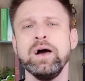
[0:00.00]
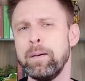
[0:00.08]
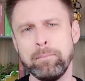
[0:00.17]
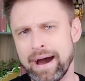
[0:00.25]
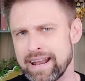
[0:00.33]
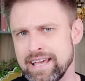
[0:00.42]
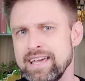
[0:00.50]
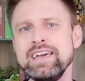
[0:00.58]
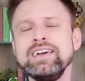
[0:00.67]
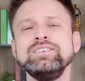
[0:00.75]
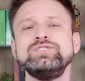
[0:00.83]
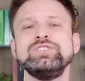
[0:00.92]

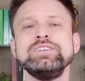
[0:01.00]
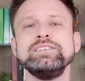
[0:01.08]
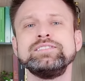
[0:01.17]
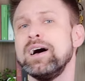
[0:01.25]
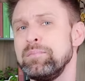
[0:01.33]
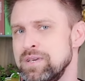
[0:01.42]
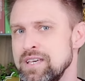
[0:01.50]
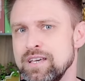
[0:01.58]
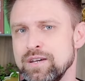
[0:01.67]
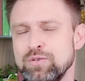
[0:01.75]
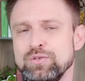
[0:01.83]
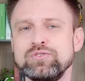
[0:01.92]
parentes,
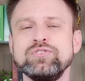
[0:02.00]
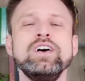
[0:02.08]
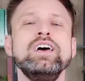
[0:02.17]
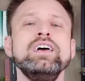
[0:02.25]
amigos,